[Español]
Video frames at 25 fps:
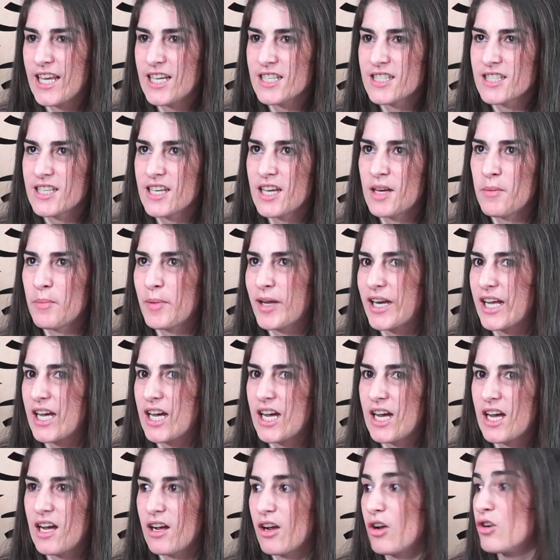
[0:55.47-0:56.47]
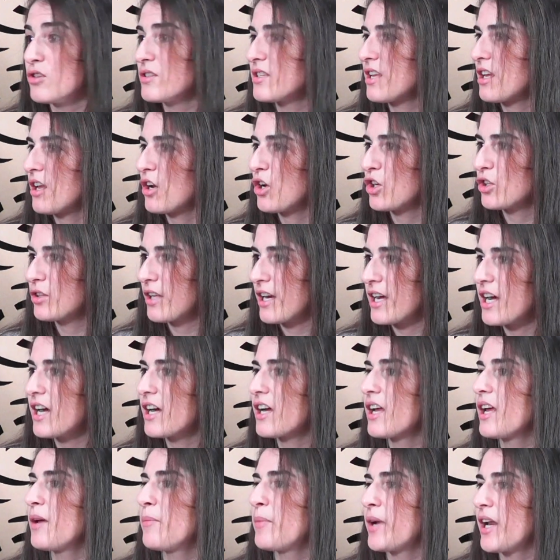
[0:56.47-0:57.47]
hacer para conseguir los
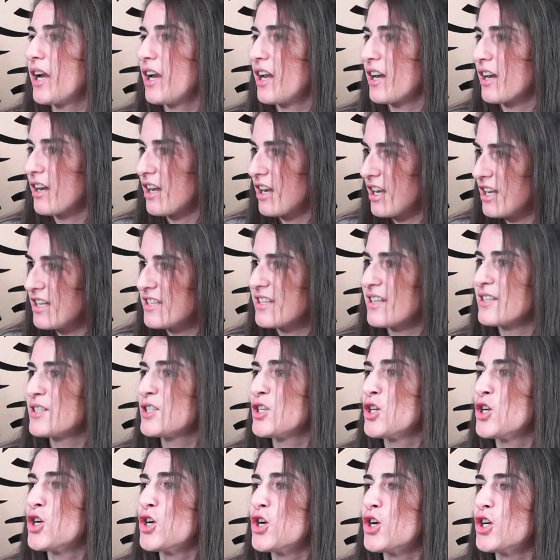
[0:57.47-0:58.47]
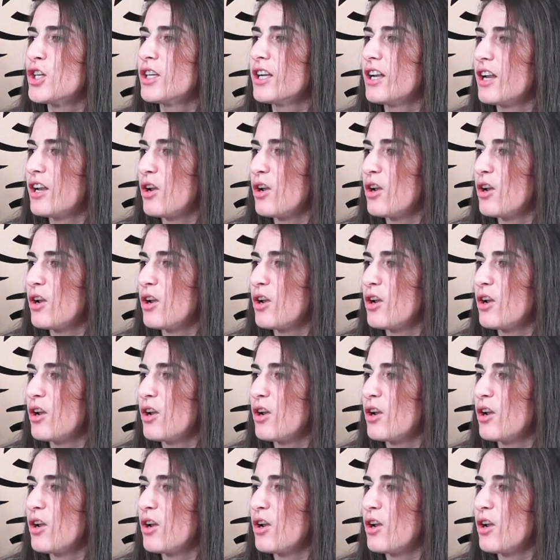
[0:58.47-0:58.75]
trajes, para la realización,